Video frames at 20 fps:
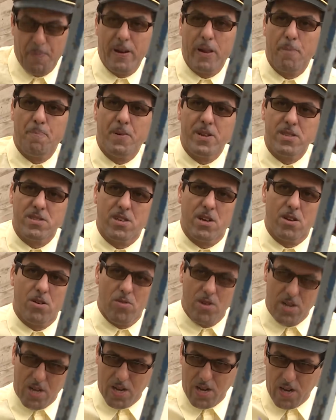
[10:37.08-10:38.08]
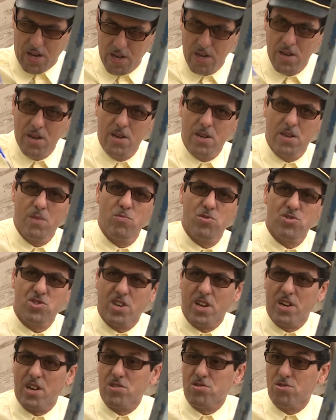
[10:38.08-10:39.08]
با لابان نديرو
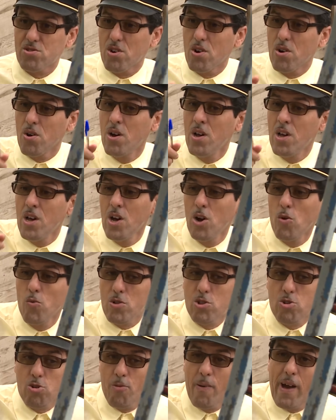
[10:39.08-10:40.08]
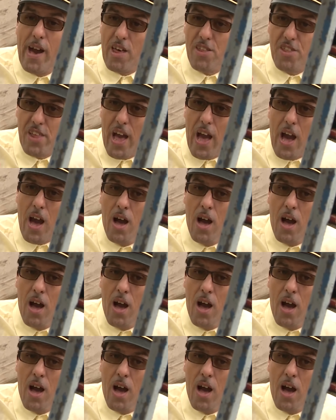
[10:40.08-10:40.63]
المشكلاسيون وانتم هذا